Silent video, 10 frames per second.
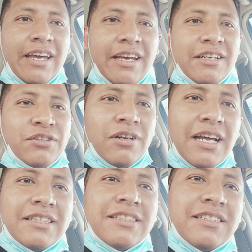eh,
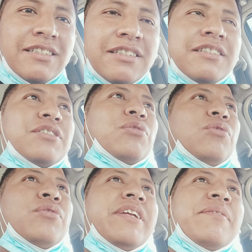son las
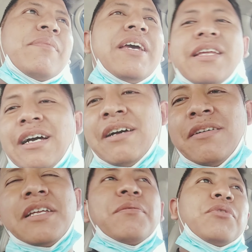una y media,
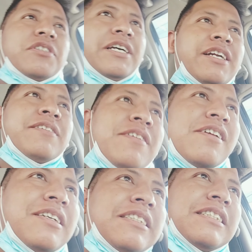acabé de almorzar.
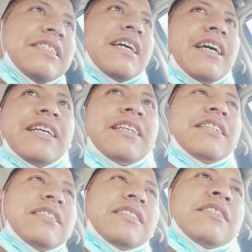
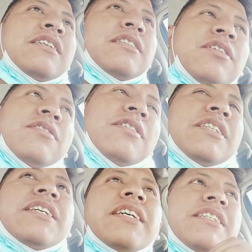Y no,
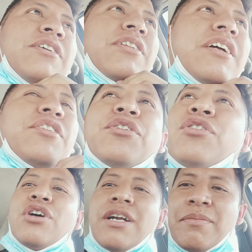ese, ese contrato
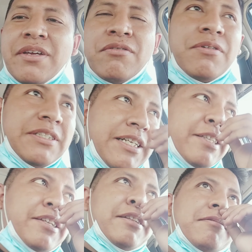una hora me llevó
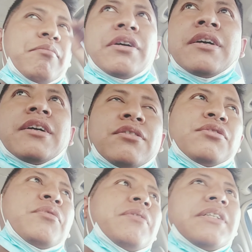bastante, me
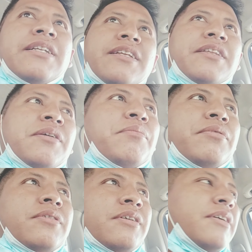consumió bastante
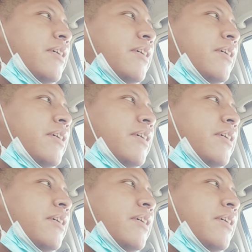tiempo,